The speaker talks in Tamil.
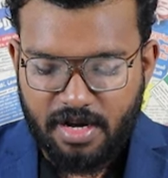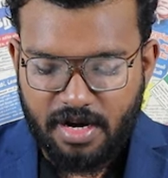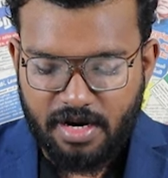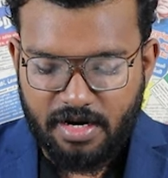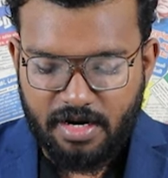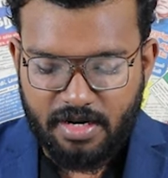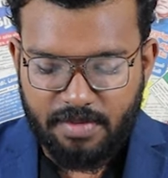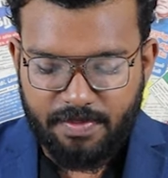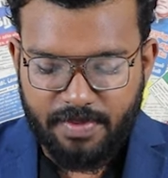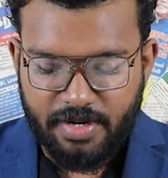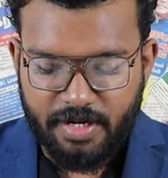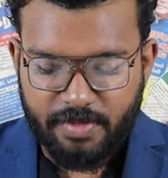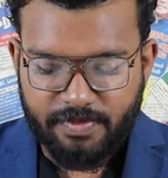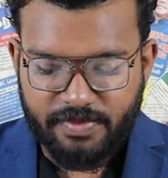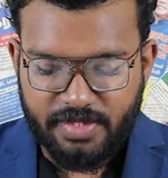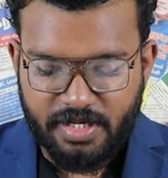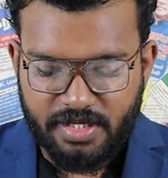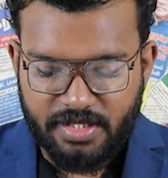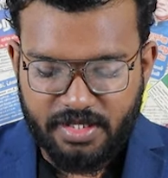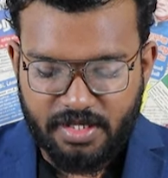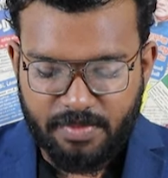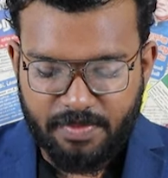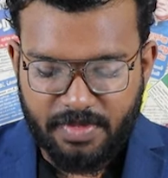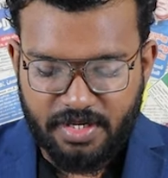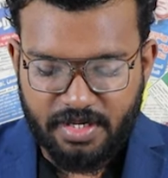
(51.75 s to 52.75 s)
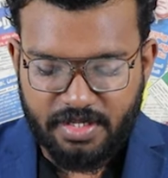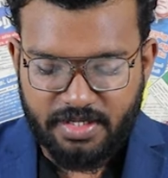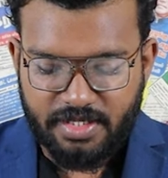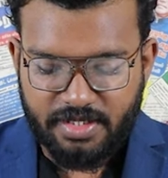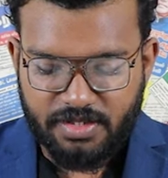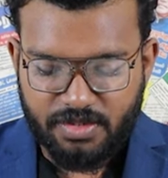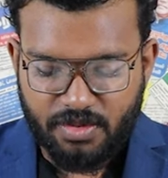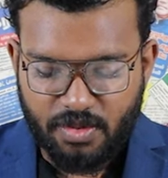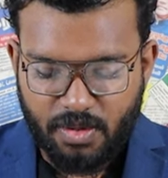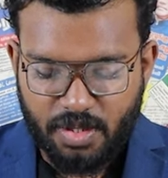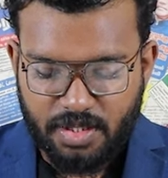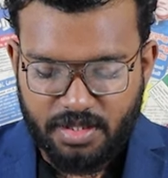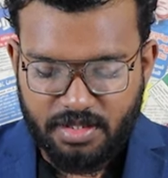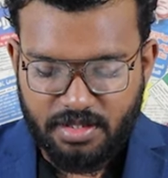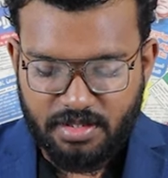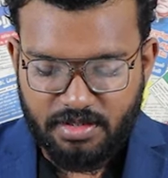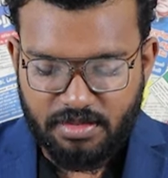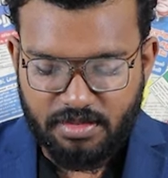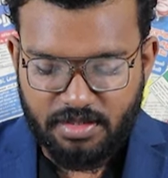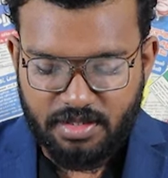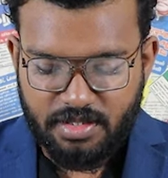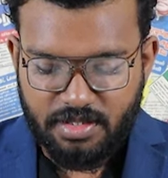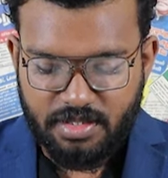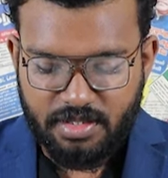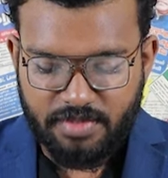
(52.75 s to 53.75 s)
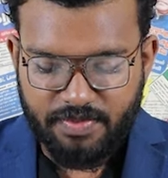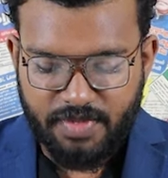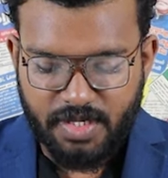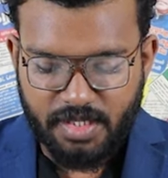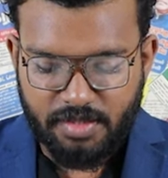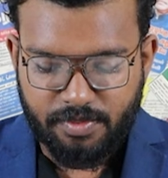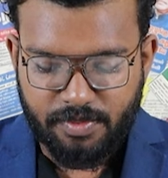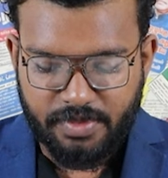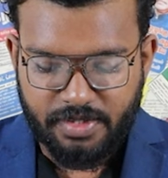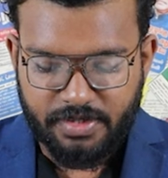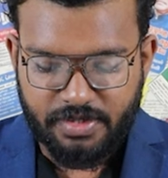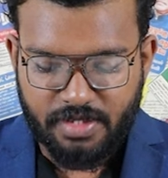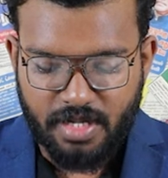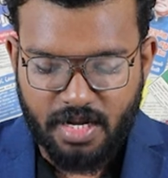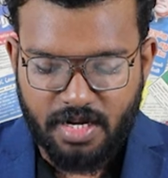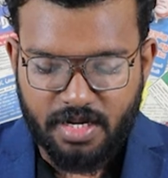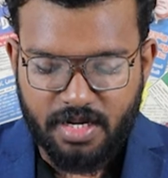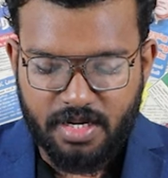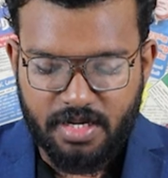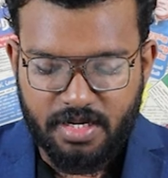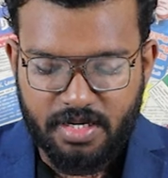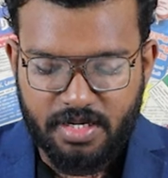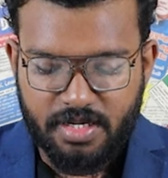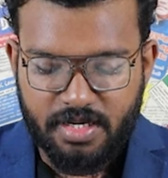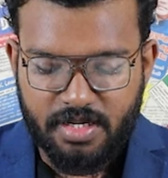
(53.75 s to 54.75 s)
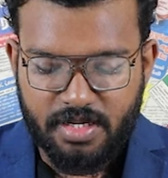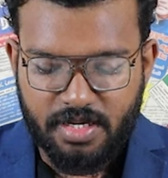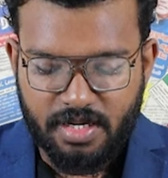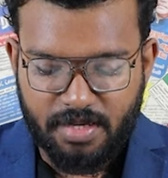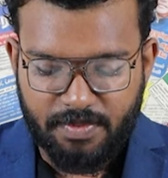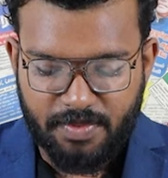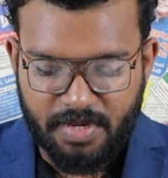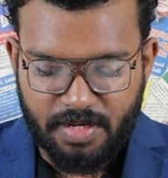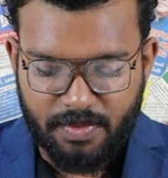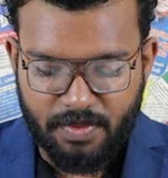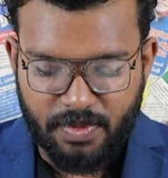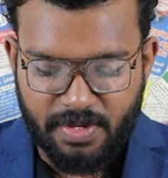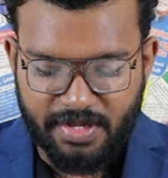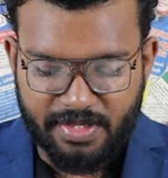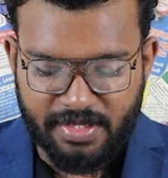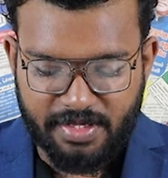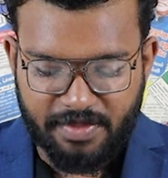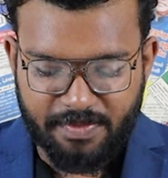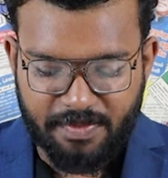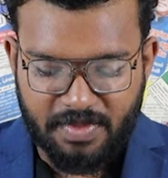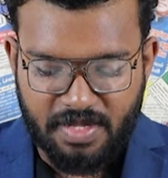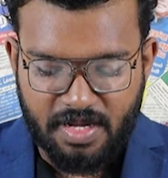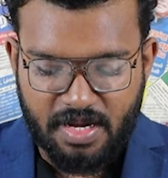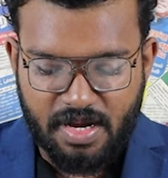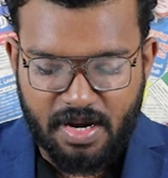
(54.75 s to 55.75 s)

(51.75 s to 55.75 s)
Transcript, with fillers: கட்டுப்பணம் செலுத்தப்பட்டதை தொடர்ந்து இன்று வேட்புமனு தாக்கல் இடம்பெறவுள்ளது